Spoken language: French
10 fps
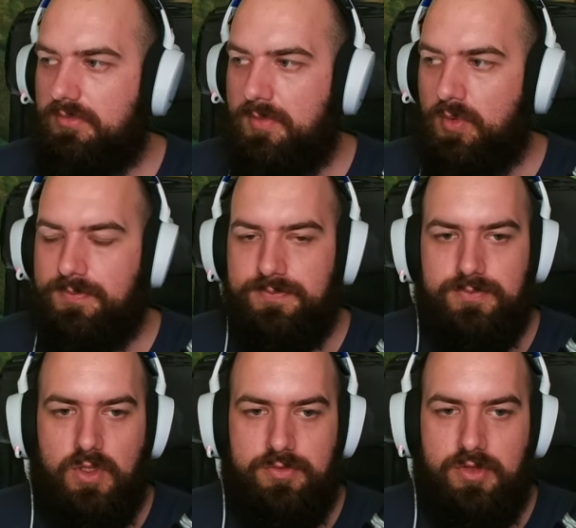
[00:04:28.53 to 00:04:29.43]
Mais bon,
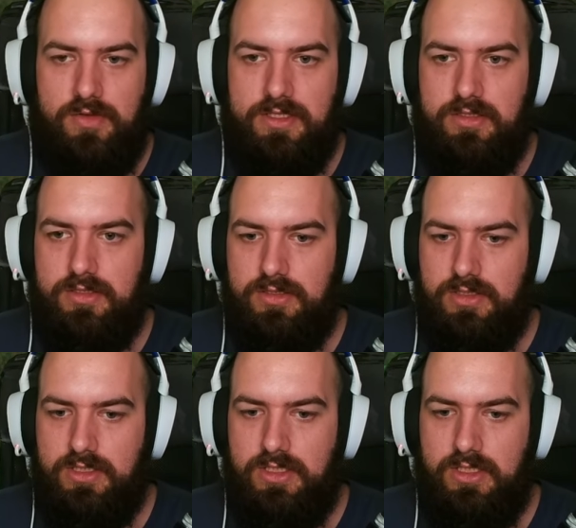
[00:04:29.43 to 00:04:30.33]
on va faire avec.
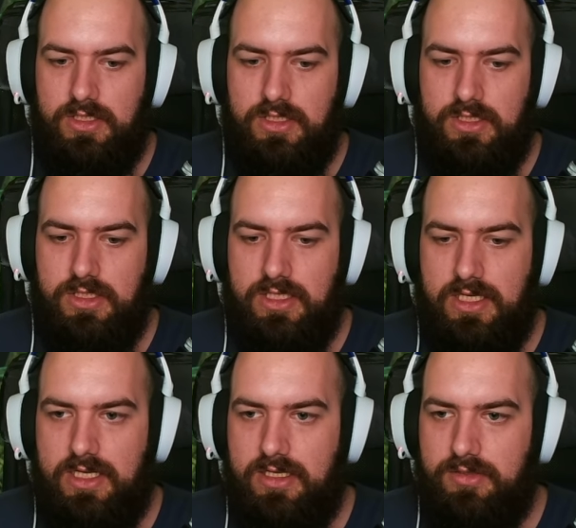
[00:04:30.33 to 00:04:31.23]

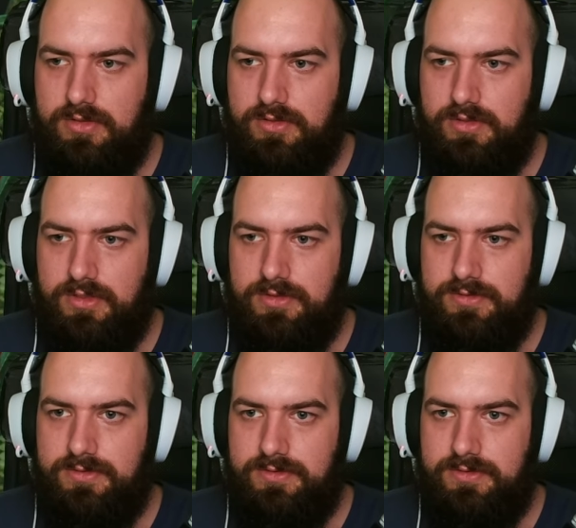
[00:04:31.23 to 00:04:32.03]
Alors...